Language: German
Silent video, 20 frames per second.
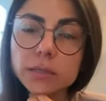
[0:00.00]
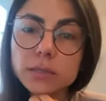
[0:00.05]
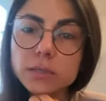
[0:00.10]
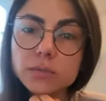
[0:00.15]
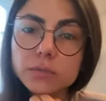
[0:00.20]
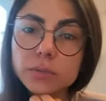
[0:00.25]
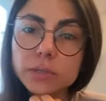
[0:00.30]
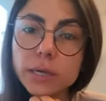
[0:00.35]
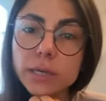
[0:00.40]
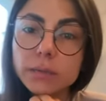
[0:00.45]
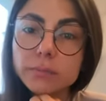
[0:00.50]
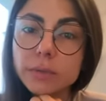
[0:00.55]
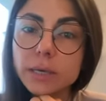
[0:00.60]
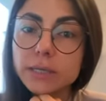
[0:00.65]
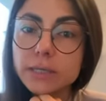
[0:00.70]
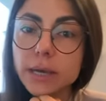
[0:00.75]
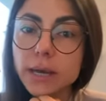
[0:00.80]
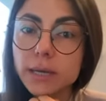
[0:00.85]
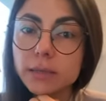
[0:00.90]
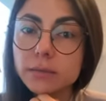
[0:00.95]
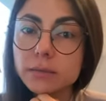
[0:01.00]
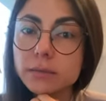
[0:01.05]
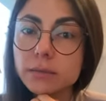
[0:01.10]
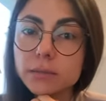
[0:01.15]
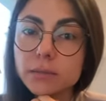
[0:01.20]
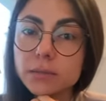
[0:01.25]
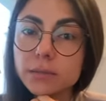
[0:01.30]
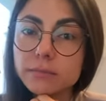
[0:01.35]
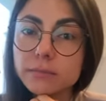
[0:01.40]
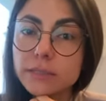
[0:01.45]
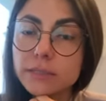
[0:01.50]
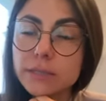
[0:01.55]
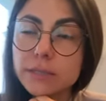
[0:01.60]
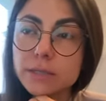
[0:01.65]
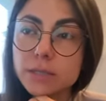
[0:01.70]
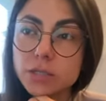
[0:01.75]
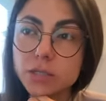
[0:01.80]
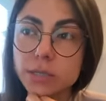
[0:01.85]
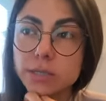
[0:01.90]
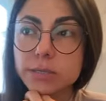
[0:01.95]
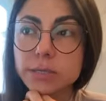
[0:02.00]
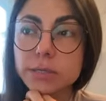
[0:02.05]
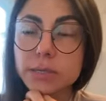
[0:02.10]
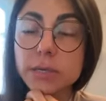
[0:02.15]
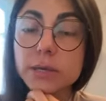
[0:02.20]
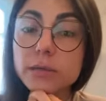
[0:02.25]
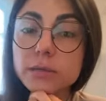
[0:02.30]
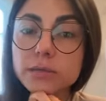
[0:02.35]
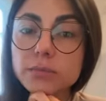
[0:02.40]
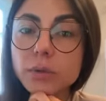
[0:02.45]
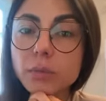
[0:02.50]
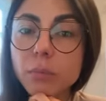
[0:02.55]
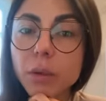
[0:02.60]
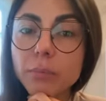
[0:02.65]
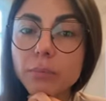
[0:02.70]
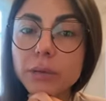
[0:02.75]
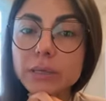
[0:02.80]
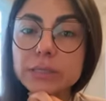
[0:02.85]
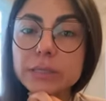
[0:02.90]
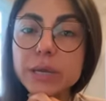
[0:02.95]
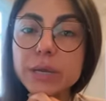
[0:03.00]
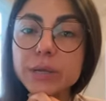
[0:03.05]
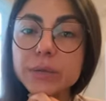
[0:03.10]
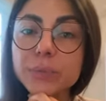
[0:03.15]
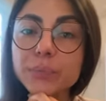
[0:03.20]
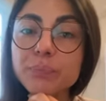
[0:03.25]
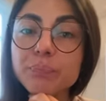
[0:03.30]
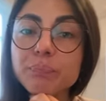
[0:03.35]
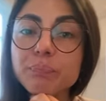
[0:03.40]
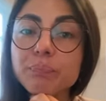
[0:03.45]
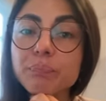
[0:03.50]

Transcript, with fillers: Das tue ich alle paar Tage, ähm, was jetzt der Stand der Dinge ist mit meinem Patienten.